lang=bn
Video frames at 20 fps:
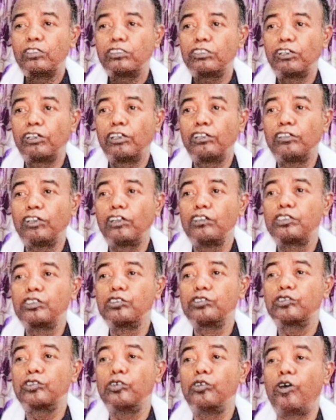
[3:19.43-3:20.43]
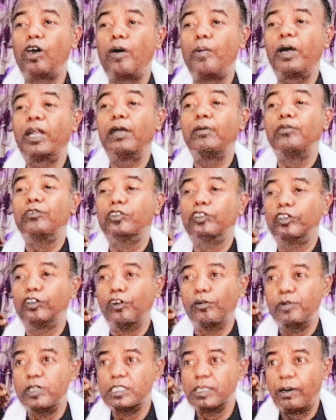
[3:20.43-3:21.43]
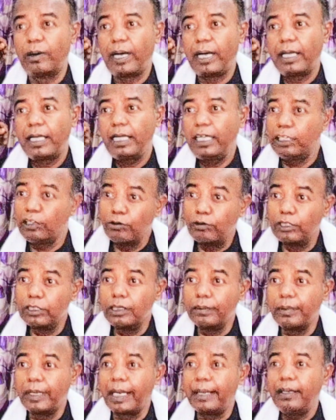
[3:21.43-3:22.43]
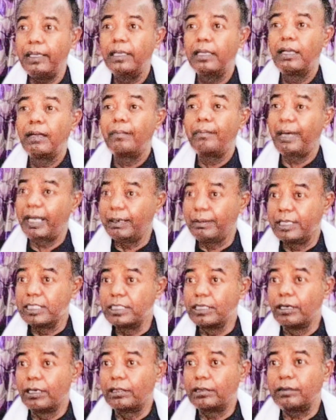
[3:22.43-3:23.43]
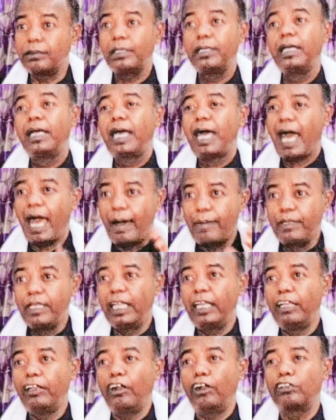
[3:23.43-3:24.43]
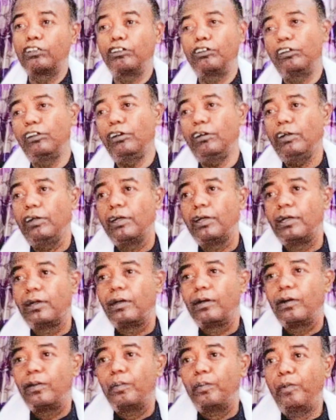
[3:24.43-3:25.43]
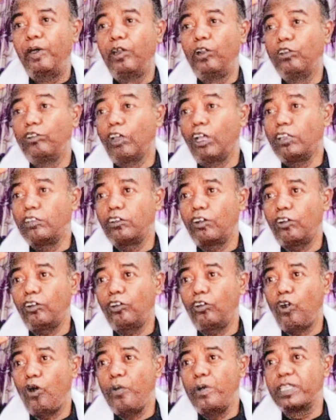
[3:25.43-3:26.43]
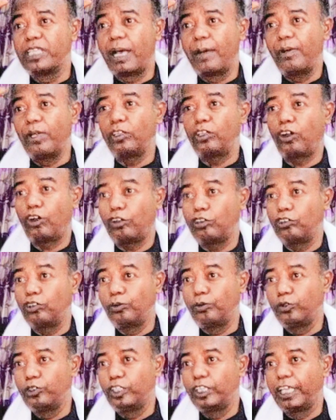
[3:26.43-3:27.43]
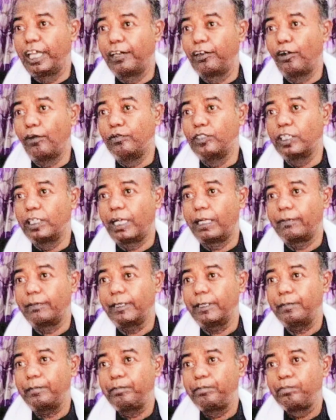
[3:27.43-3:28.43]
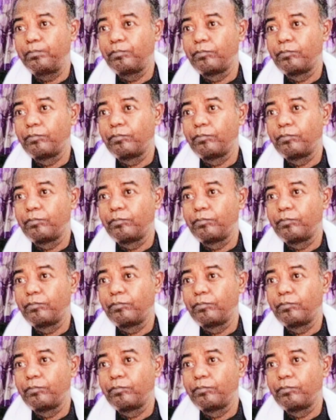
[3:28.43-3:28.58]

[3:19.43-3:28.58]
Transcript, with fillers: মস্তকের জল শুষ্ক হওয়া মানে বুদ্ধি কমে যাওয়া এটাও হতে পারে পারিভাষিক অর্থ আবিধানিক অর্থ হলো মেরুজল যখন কমে যাবে তখন তোর বুদ্ধি জ্ঞান কমতে থাকবে